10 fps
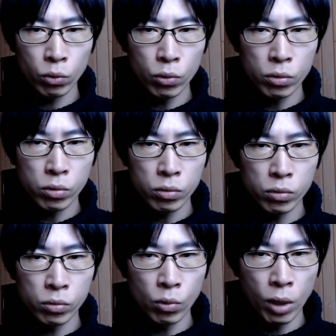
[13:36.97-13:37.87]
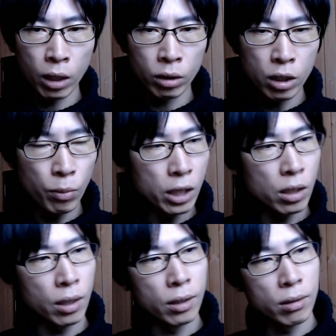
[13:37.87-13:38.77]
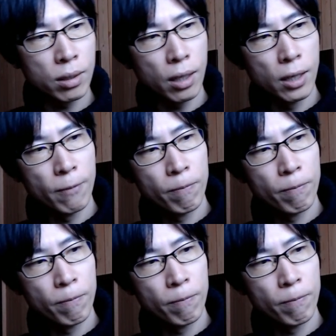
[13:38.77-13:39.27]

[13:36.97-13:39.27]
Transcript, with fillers: 全うするのは当たり前じゃないですか。